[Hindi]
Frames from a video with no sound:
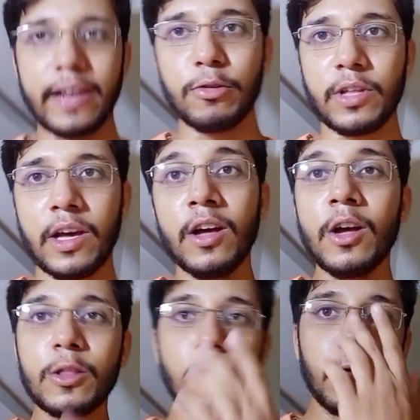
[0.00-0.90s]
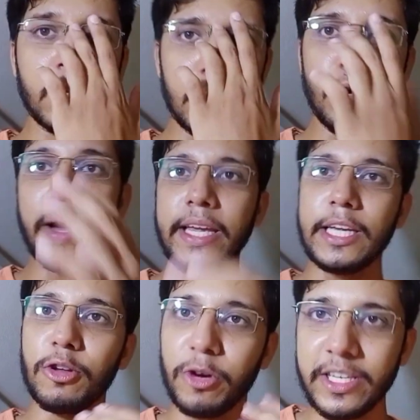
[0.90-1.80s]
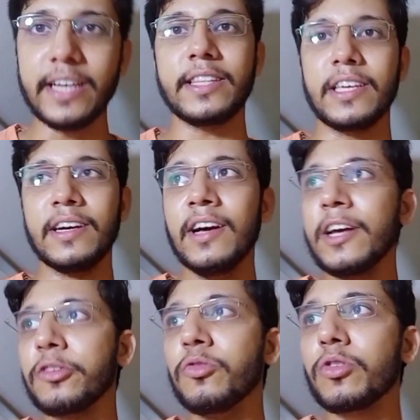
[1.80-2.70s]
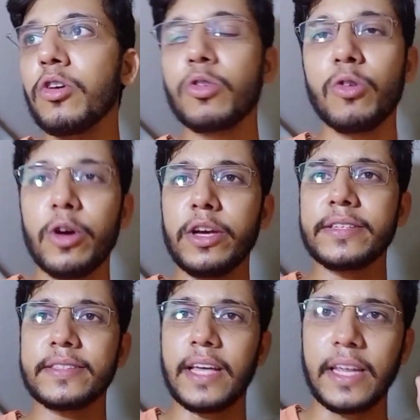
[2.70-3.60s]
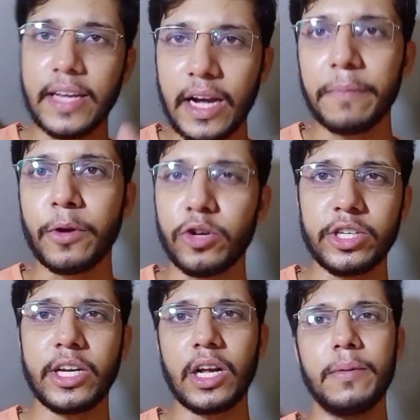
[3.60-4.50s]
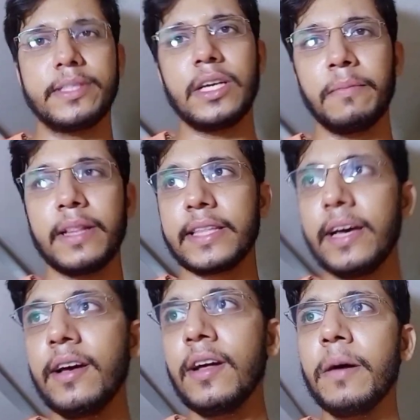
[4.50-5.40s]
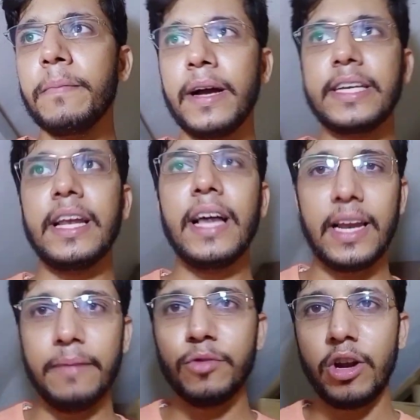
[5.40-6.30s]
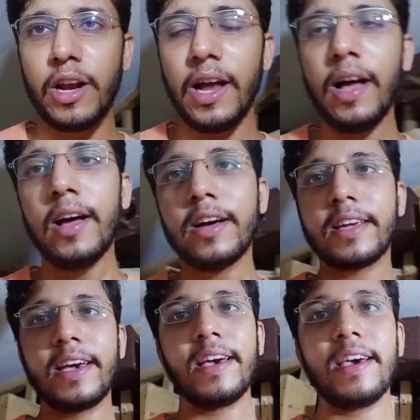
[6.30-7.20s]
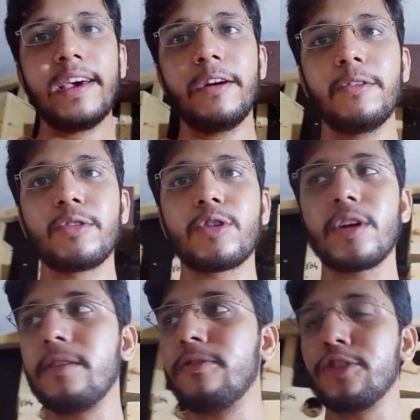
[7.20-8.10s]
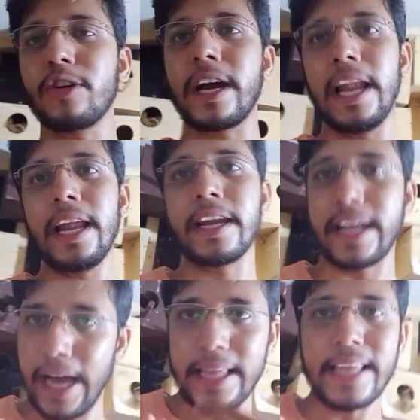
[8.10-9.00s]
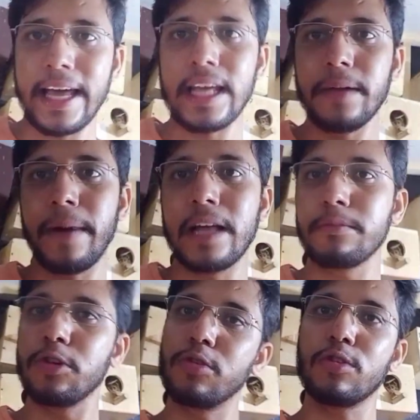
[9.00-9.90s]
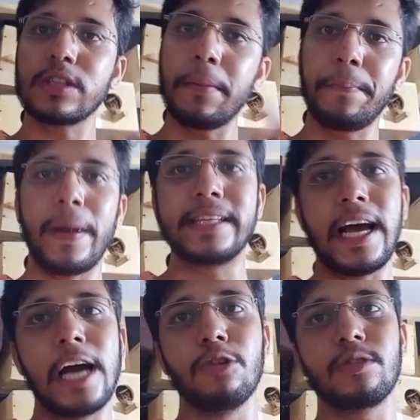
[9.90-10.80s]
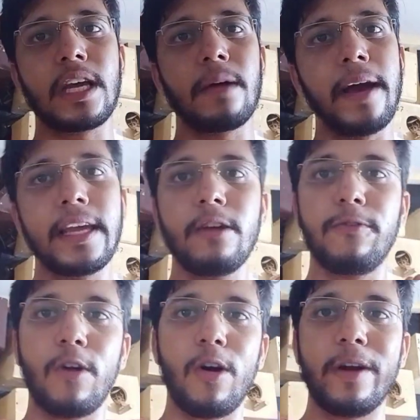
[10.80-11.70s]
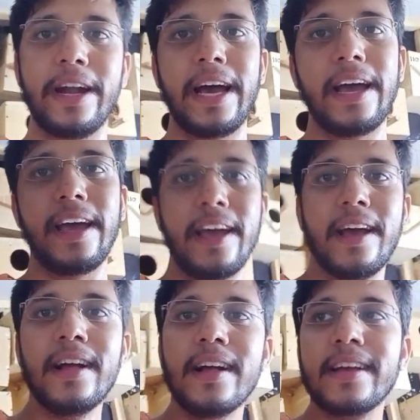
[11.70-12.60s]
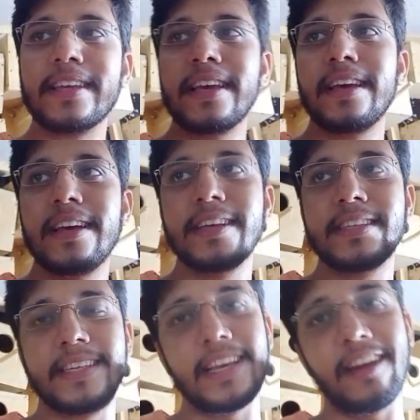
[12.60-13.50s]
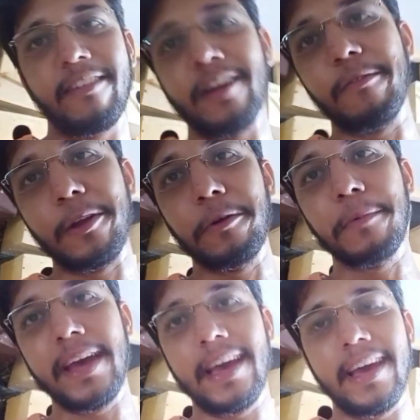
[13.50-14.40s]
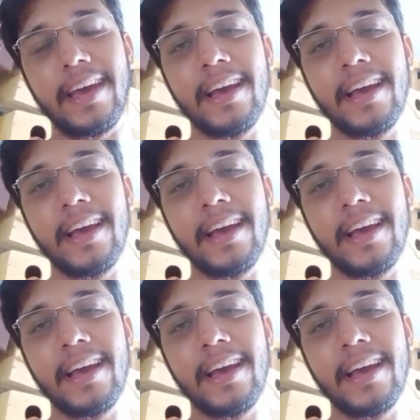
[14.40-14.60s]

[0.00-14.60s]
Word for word: होते हैं तो उनकी तो भाई ईद हो ही जाती है क्योंकि उनको इस तरीके का म्यूटेशन का बच्चा मिलता है माशाल्लाह अल्हम्दुलिल्लाह कि उनके वो जो कलर निकालता है ना जब बाद में तो उनको तब पहचान होती है कि भाई ये फ्लोरिडा है ये सी में है